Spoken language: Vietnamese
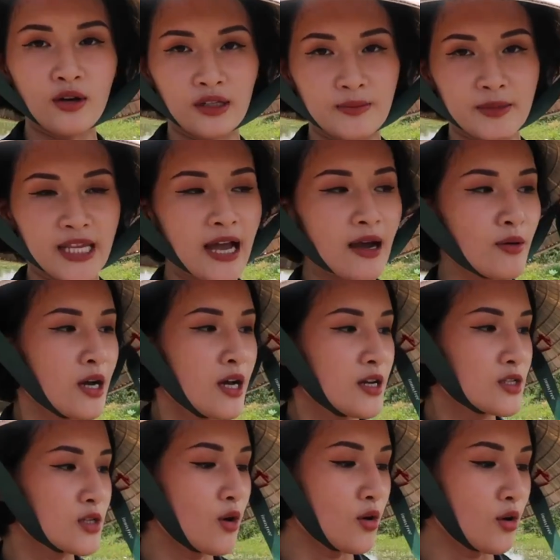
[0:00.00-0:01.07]
làm sao
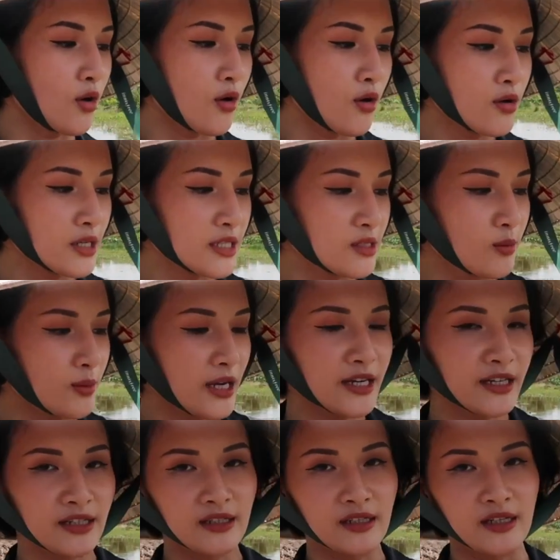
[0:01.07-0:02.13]
cho nó cái giống cây
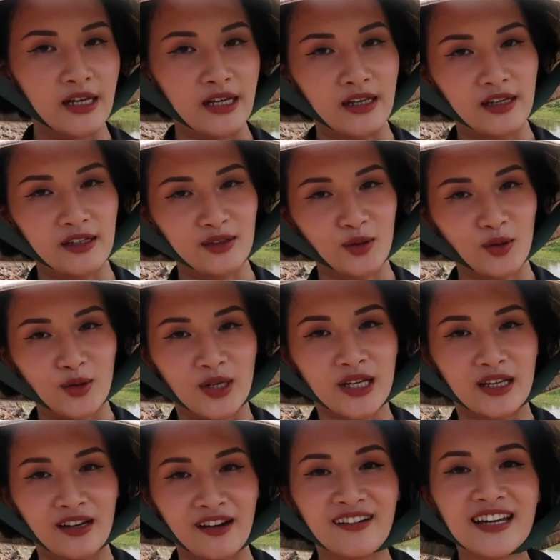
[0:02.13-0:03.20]
để nó có
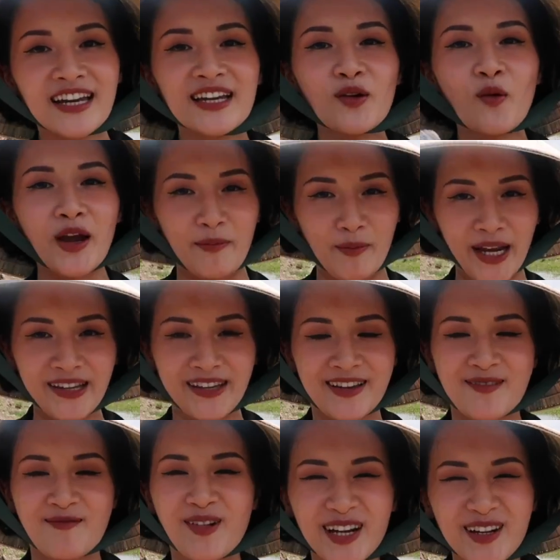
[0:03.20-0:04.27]
thể lớn lên khỏe mạnh.
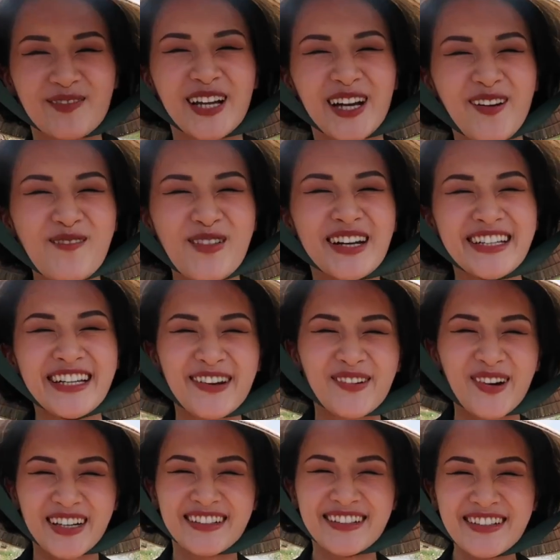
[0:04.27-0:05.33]
Mình thì mình không biết nhiều
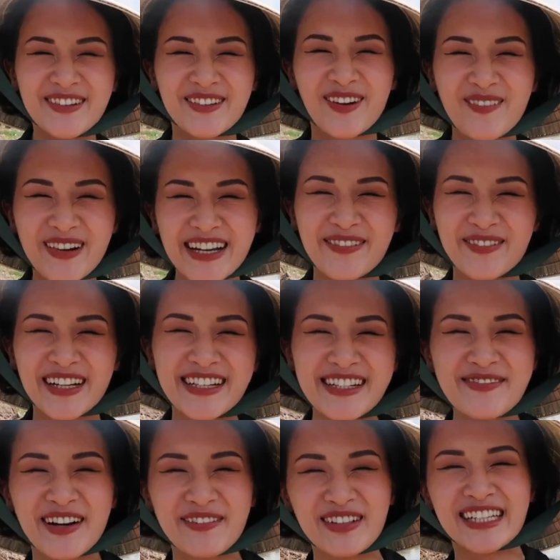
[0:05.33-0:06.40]
thuật ngữ của nông nghiệp, thế nhưng
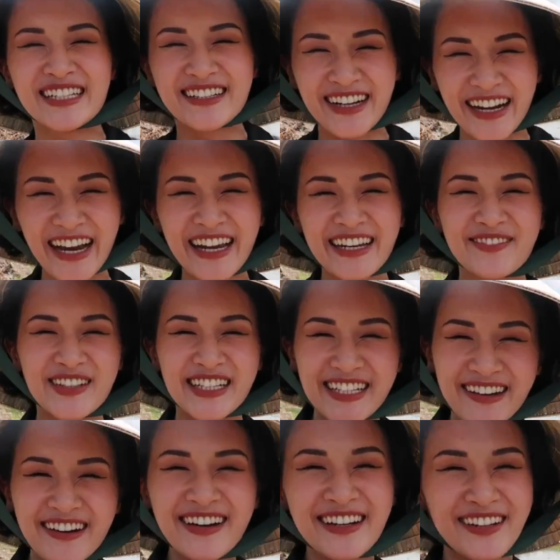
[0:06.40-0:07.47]
mà mình được nghe thì mình
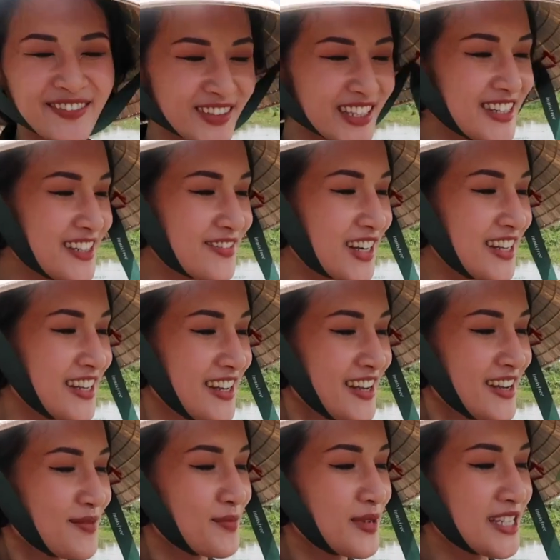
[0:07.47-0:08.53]
nhớ là thông tin như vậy.
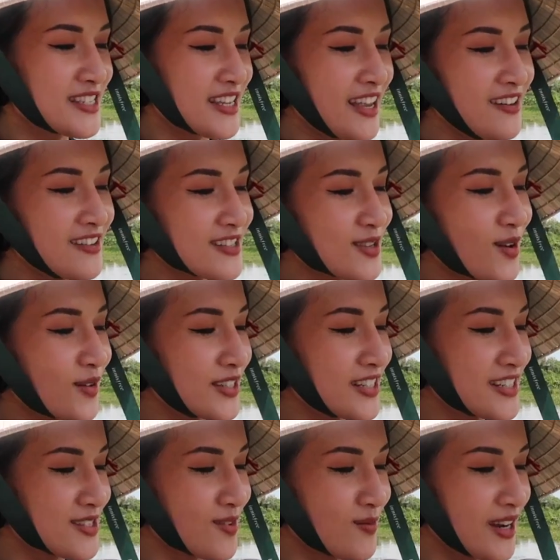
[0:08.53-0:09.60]
Mình sẽ lựa chọn những
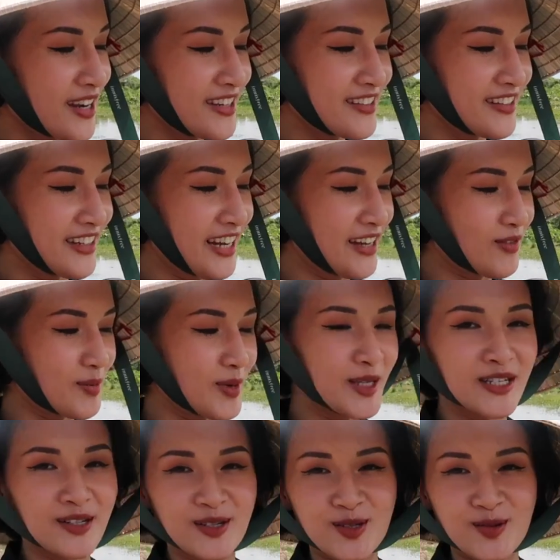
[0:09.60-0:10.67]
cái giống cây như thế này và bây
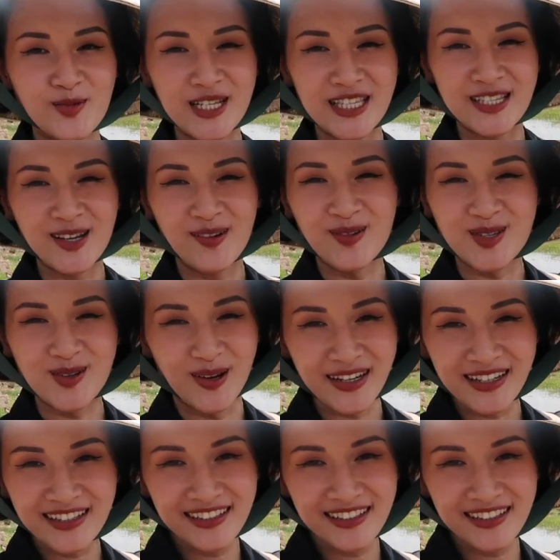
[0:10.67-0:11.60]
giờ thì chúng mình sẽ trồng xuống.